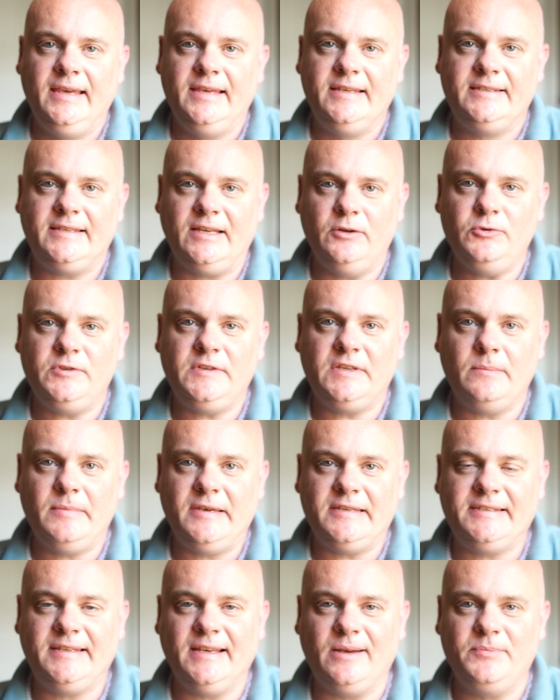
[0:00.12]
Salut
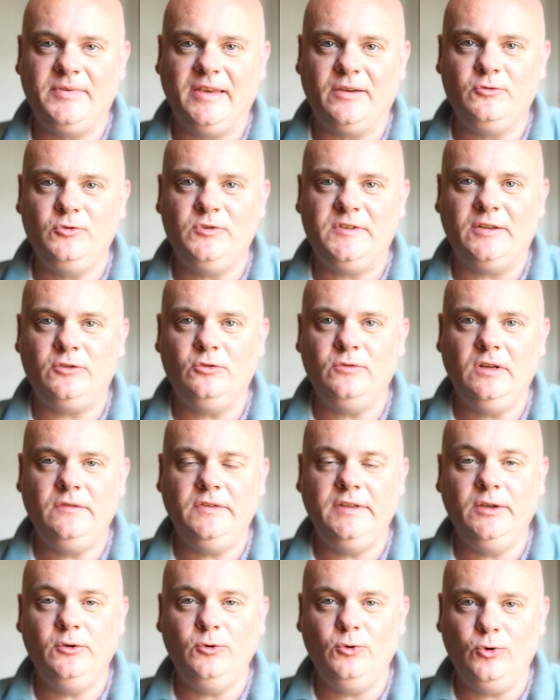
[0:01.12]
Sébastien, bienvenue à cette nouvelle
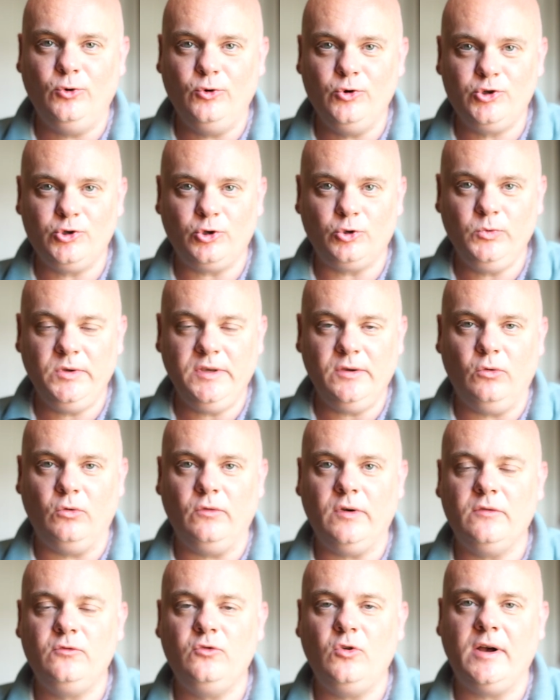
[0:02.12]
vidéo. Aujourd'hui, on
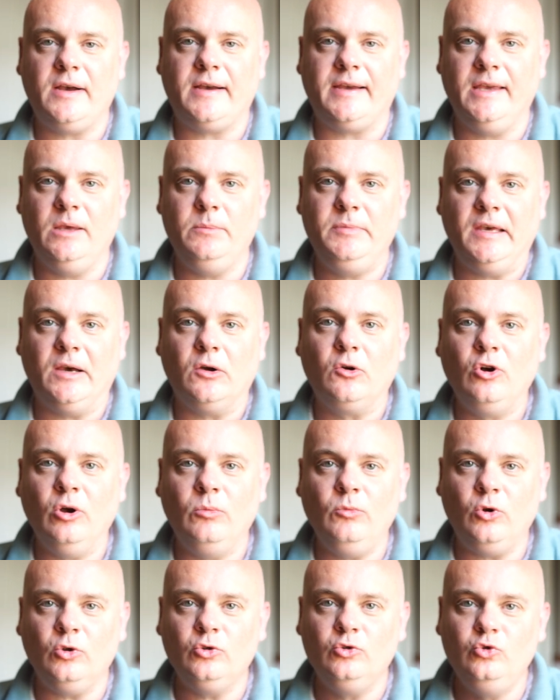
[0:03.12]
va voir eh bien,
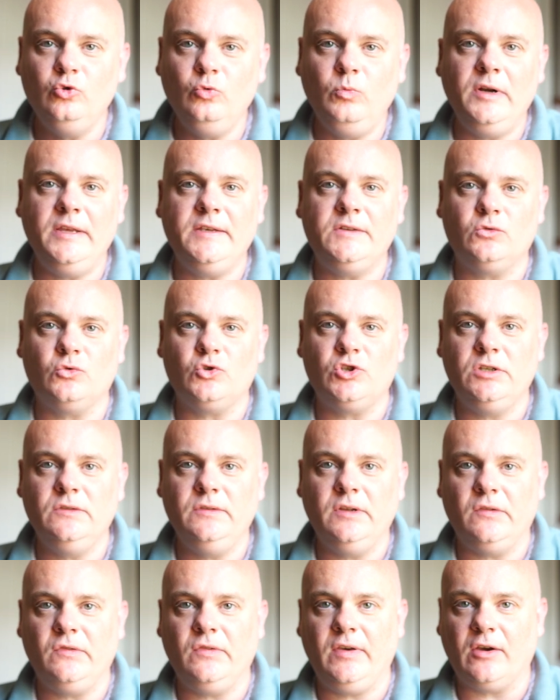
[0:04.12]
comment doubler son
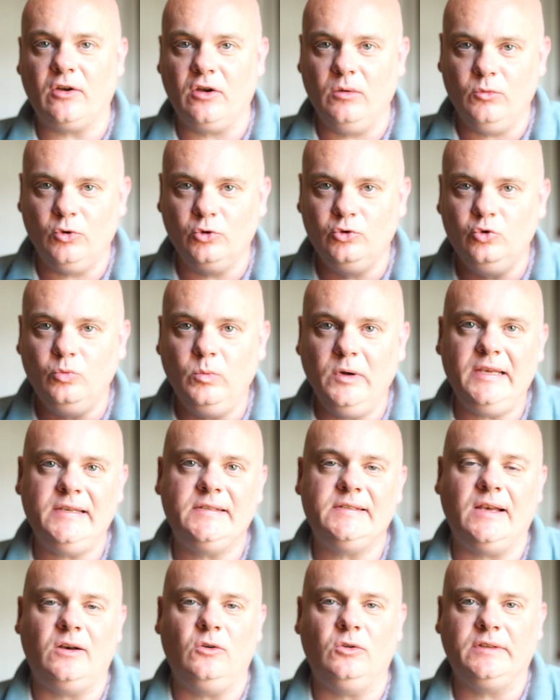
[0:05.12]
chiffre d'affaires, comment doubler
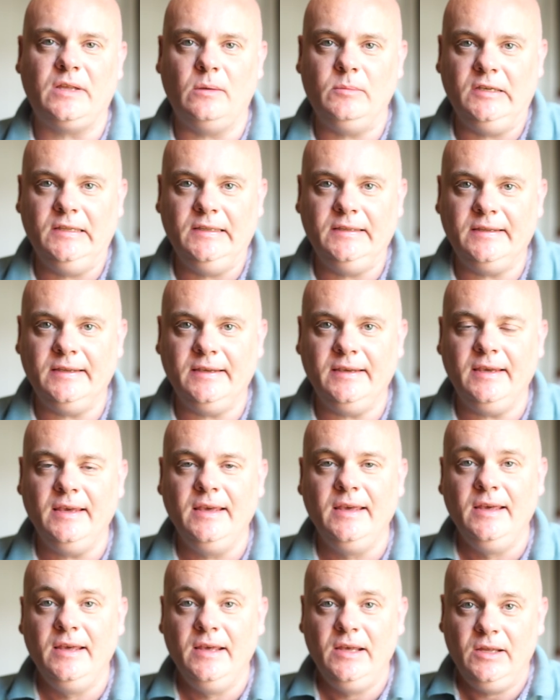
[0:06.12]
sa rentabilité
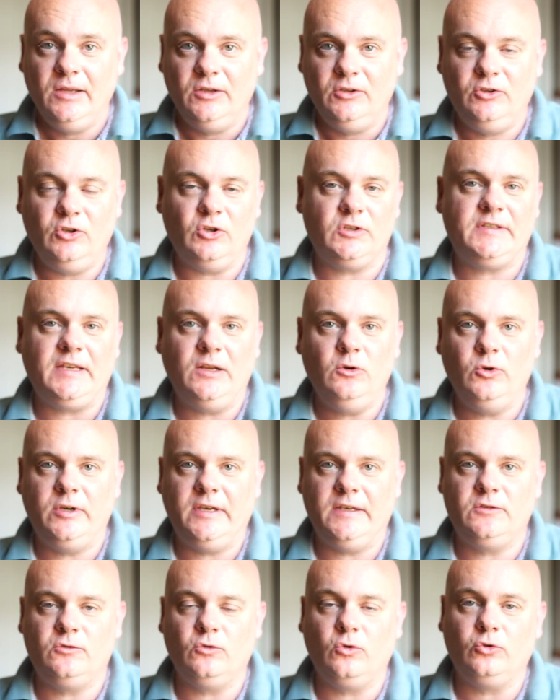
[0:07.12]
dans sa
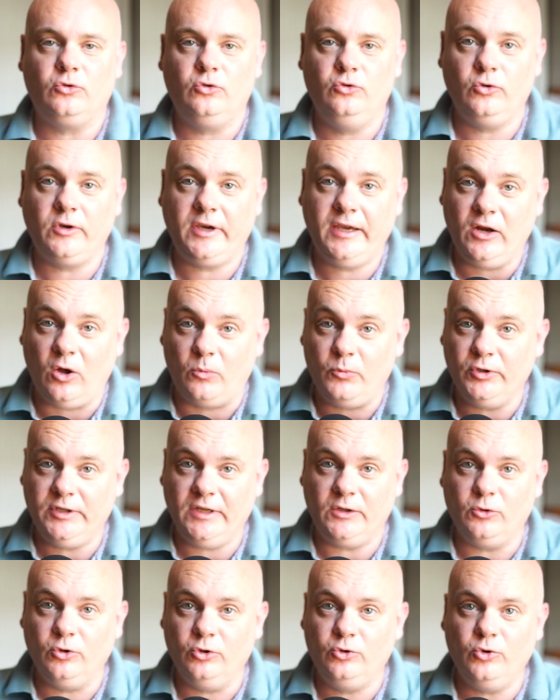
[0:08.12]
location courte durée. Alors
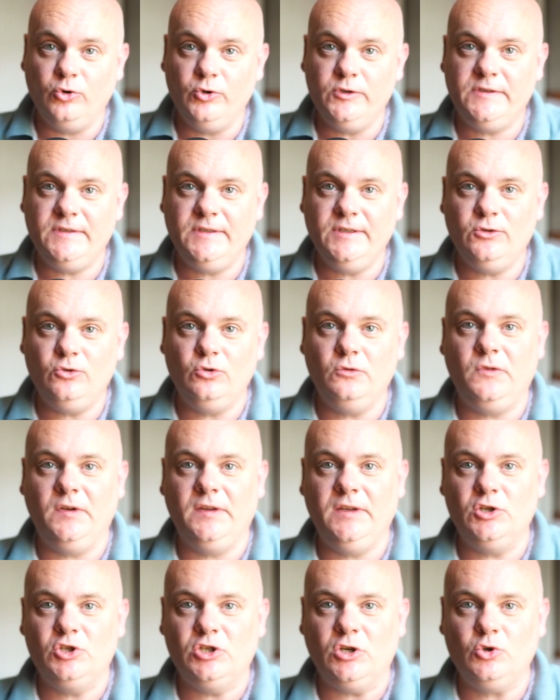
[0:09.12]
peut-être que toi aussi, tu
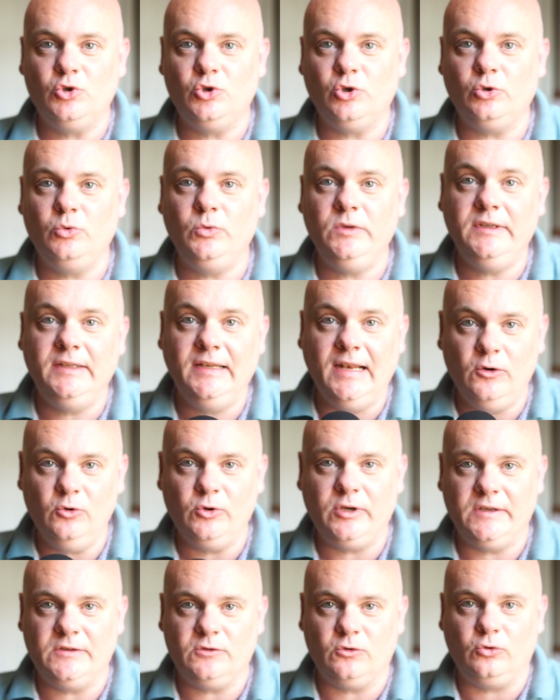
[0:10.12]
fais déjà aujourd'hui de la
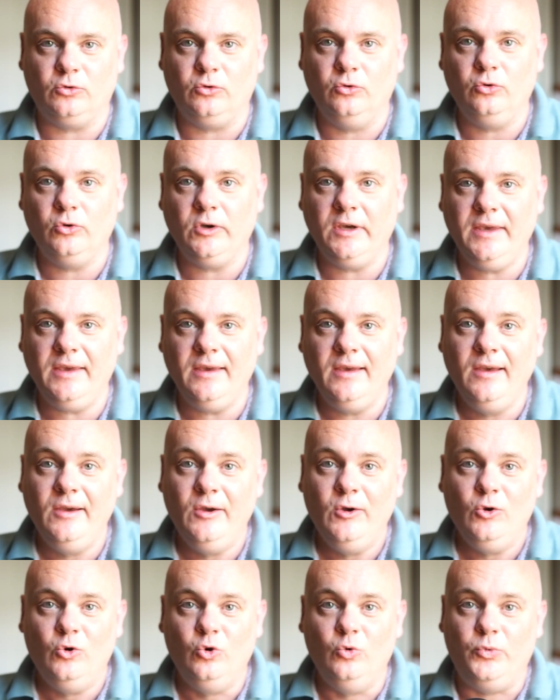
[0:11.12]
location courte durée,
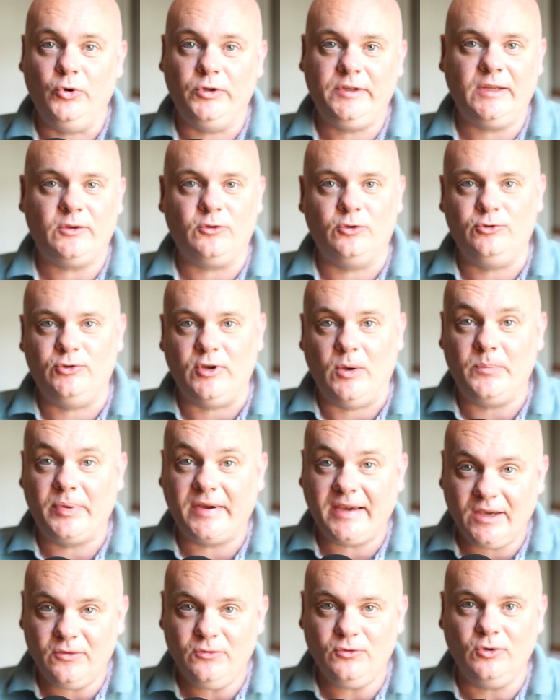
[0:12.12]
ou peut-être que tu as
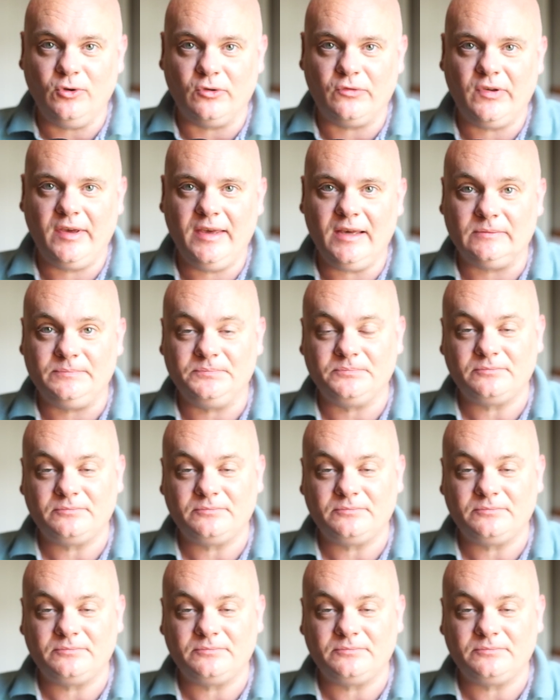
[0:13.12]
prévu d'en faire.